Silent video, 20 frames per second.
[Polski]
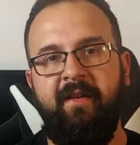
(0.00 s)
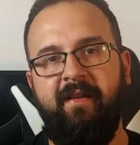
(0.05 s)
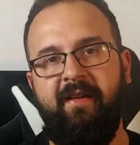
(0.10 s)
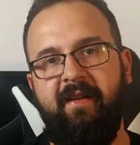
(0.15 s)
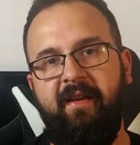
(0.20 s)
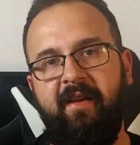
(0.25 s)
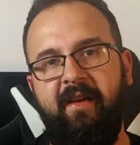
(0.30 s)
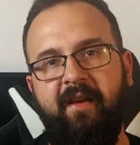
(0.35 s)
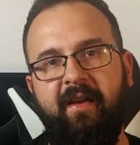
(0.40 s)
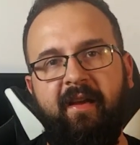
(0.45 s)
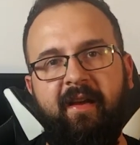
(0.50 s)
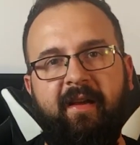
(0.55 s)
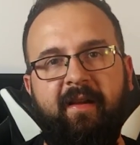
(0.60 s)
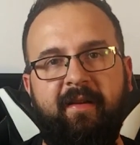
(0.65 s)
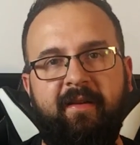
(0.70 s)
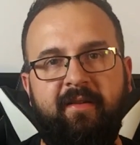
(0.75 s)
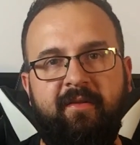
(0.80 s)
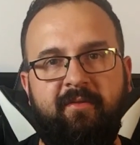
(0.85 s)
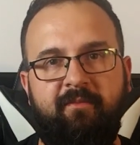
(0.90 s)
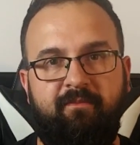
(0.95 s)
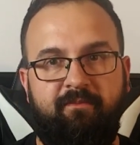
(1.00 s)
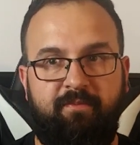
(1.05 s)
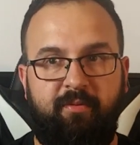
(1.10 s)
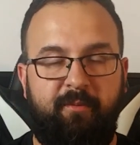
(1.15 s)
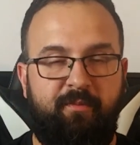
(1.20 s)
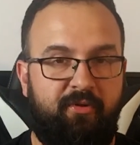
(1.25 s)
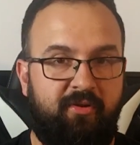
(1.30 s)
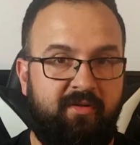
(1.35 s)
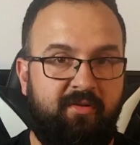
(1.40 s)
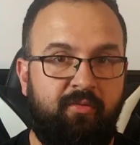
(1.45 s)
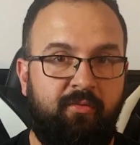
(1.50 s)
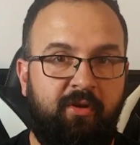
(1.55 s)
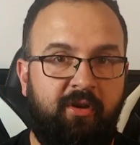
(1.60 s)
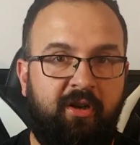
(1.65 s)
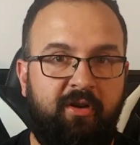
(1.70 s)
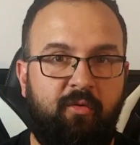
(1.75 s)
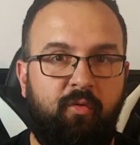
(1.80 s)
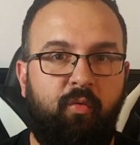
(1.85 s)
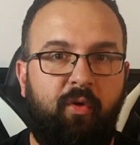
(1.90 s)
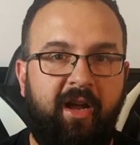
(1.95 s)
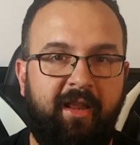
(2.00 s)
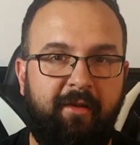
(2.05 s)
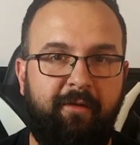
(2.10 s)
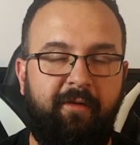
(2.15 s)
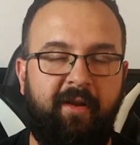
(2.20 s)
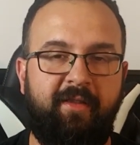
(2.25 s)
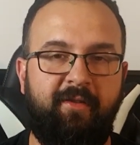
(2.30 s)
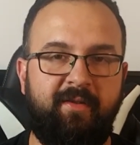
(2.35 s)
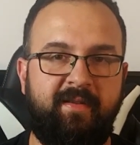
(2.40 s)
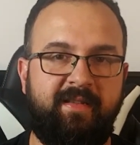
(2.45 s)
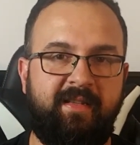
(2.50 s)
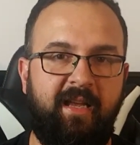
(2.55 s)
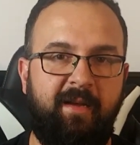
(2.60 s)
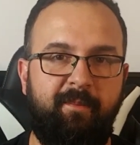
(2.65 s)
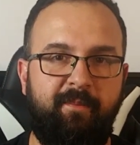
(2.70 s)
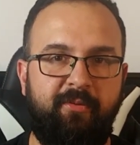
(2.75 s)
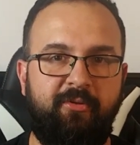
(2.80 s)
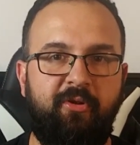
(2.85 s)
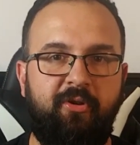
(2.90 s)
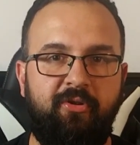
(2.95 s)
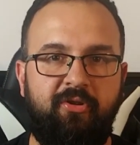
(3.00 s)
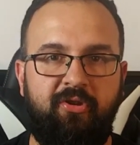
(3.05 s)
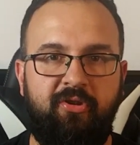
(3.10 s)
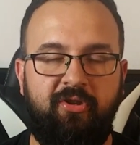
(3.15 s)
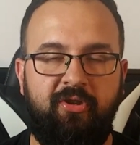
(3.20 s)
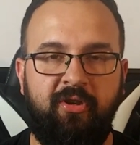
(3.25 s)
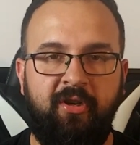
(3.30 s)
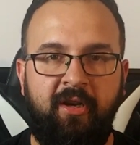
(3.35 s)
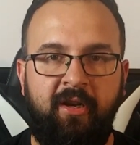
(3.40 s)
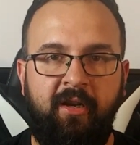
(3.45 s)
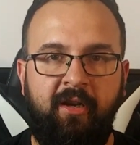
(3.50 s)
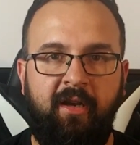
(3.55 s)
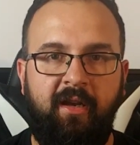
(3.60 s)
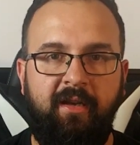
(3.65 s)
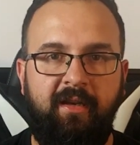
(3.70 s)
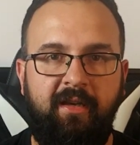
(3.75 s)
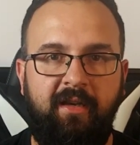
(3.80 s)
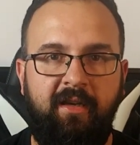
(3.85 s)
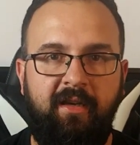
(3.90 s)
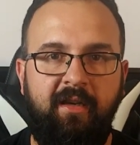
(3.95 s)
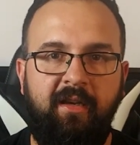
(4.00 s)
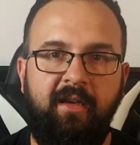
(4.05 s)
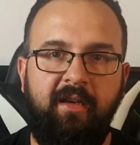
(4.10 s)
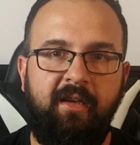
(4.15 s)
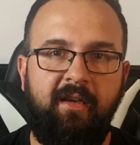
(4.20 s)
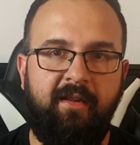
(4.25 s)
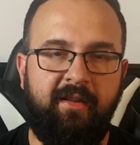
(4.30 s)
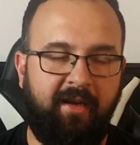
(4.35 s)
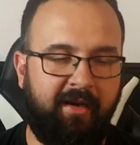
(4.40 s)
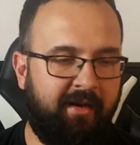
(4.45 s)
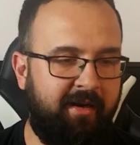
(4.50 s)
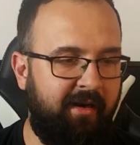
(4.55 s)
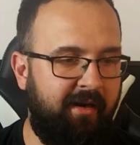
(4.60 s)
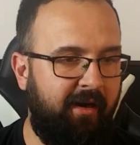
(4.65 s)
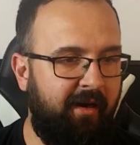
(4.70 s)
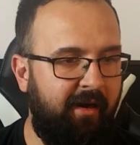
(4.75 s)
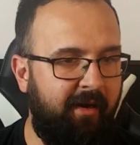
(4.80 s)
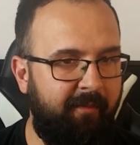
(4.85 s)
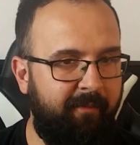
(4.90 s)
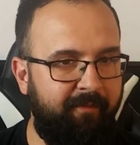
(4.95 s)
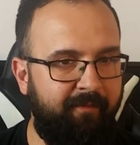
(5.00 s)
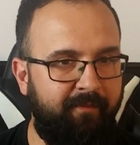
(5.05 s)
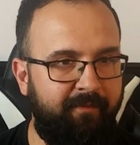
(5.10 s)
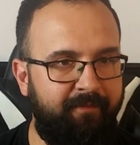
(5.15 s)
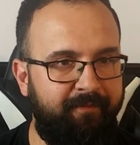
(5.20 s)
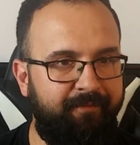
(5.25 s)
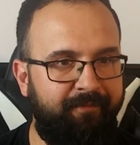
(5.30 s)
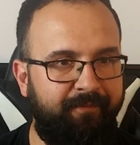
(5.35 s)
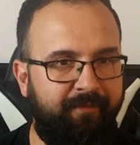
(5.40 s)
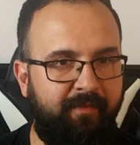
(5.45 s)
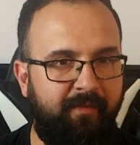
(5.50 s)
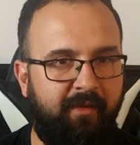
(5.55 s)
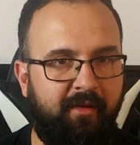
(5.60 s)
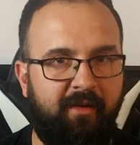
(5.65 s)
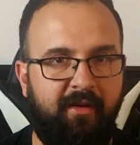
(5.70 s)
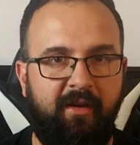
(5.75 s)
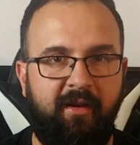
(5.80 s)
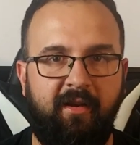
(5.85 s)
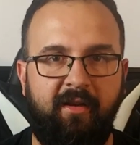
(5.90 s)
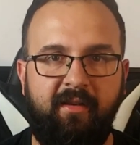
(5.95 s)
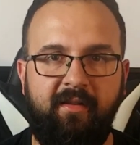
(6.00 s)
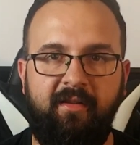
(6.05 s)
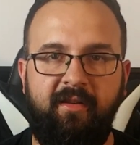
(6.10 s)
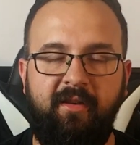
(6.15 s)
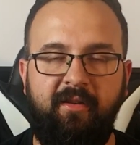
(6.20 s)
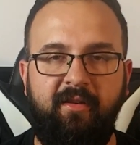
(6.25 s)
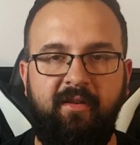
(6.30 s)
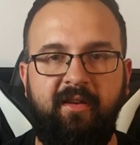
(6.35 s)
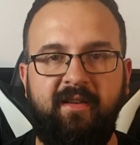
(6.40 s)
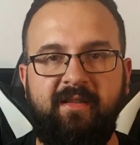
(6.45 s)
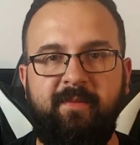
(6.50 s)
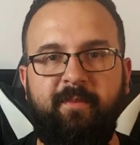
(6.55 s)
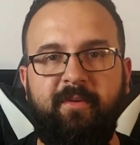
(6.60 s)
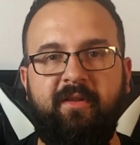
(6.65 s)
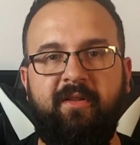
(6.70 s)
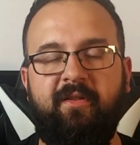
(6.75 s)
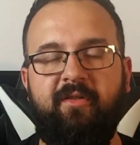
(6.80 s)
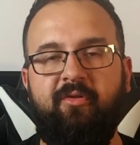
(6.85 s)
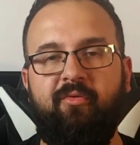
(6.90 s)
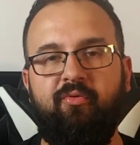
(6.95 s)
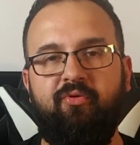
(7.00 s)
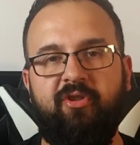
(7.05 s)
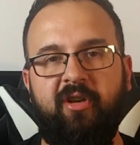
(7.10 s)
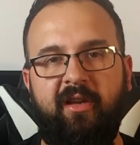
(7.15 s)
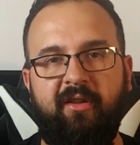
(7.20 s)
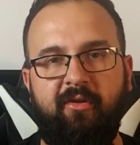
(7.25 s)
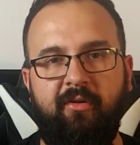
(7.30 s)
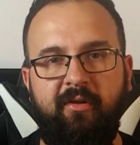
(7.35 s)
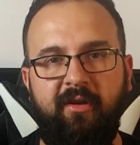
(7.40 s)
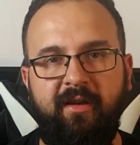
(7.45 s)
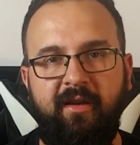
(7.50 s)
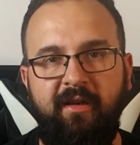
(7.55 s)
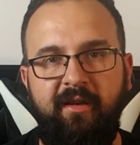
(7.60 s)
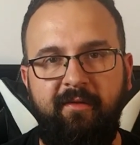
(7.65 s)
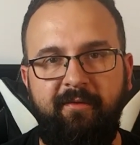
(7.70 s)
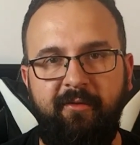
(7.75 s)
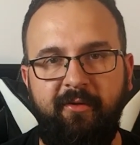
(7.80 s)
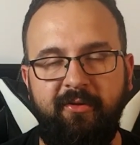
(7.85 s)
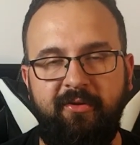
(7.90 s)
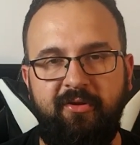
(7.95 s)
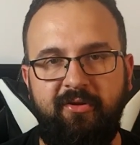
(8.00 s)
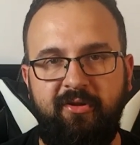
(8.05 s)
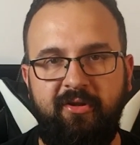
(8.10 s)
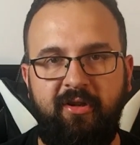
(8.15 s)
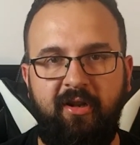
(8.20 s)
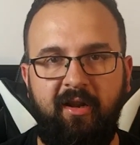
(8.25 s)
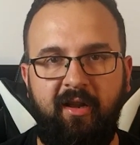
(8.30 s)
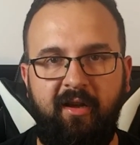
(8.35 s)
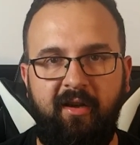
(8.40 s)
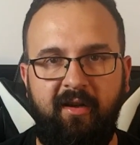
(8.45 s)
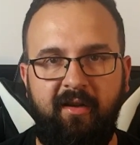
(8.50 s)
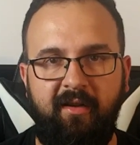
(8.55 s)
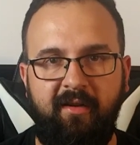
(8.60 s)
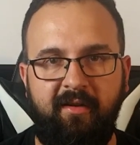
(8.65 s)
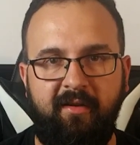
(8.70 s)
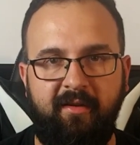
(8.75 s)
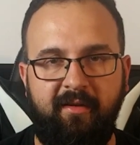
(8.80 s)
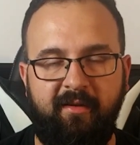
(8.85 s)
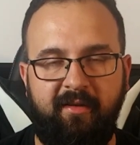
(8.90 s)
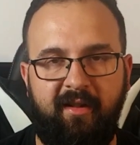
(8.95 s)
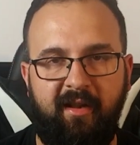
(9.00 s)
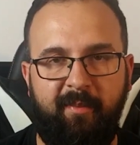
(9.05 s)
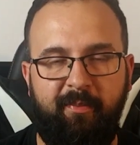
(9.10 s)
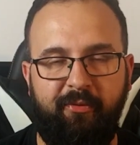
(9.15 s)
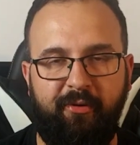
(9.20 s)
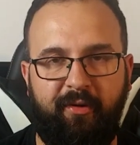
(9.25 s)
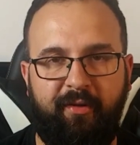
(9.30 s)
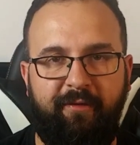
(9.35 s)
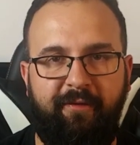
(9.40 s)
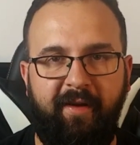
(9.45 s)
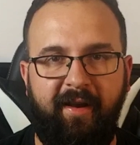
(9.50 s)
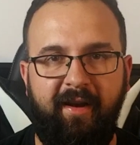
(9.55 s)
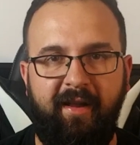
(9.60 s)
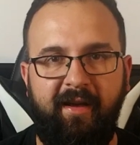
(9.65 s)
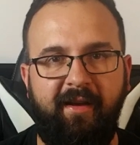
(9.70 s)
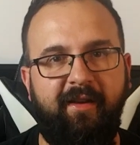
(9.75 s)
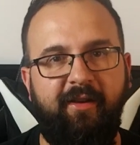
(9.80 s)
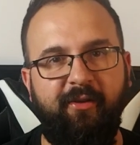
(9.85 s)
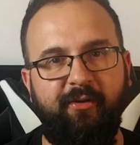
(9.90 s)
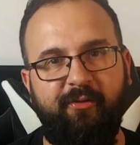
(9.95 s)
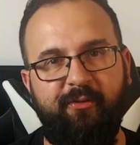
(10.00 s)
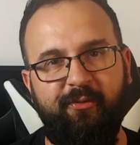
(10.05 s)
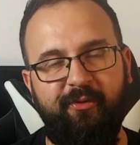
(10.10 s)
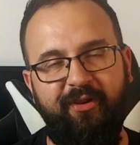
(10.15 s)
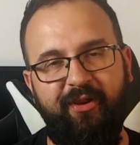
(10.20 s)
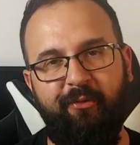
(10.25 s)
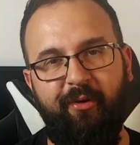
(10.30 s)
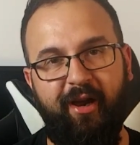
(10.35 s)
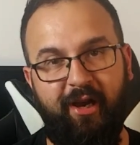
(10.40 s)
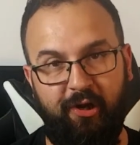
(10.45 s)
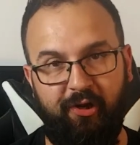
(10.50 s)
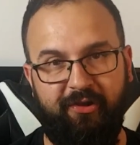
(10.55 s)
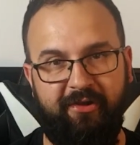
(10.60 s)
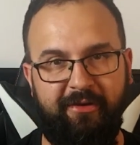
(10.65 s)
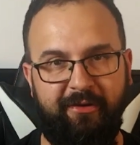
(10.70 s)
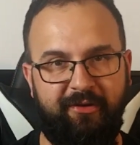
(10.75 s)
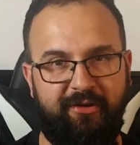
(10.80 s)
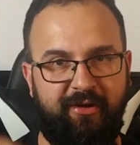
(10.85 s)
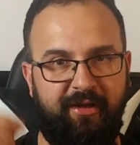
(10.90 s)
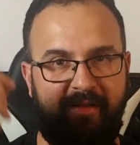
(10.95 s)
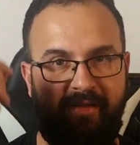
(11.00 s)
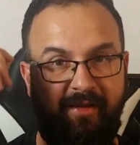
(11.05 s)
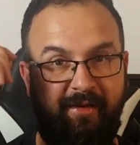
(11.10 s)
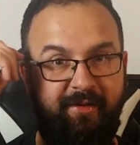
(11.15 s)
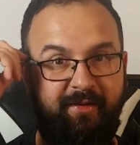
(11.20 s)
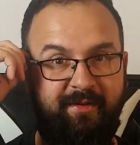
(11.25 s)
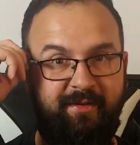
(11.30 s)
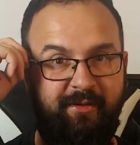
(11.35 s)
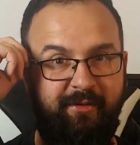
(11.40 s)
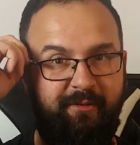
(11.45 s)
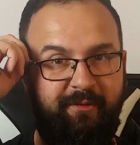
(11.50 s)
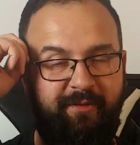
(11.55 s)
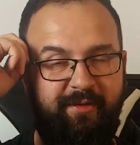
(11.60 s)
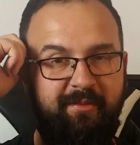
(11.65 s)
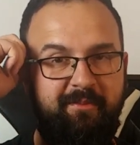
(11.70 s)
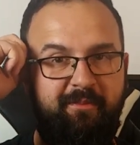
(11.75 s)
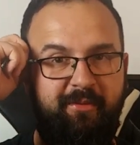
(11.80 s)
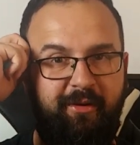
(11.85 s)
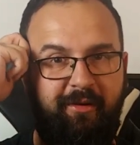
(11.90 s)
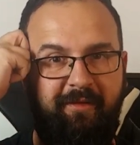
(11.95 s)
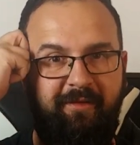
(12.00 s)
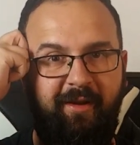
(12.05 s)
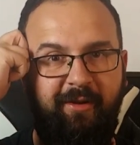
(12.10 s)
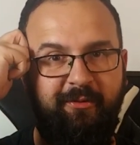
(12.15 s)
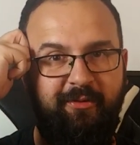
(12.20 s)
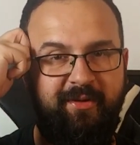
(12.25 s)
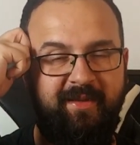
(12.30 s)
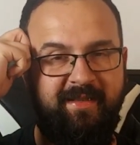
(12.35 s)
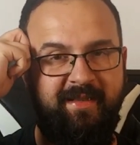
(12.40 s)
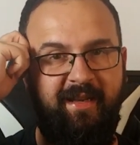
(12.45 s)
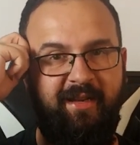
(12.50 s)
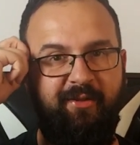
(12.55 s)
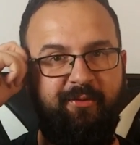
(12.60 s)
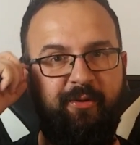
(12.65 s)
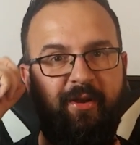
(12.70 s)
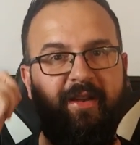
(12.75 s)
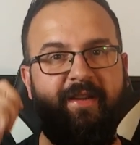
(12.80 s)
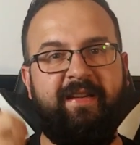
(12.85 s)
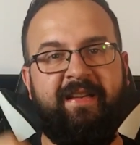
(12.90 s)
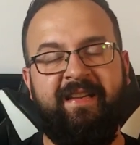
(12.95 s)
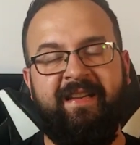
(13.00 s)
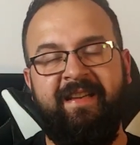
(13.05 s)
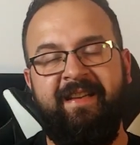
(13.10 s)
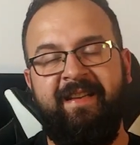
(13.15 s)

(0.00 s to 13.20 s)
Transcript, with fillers: E, po prostu ich łatwa dostępność i taka mm, nie, niezbyt duża dolegliwość dla, e, dla portfela i ogólnie łagodność dla tego, co w tym portfelu się znajduje.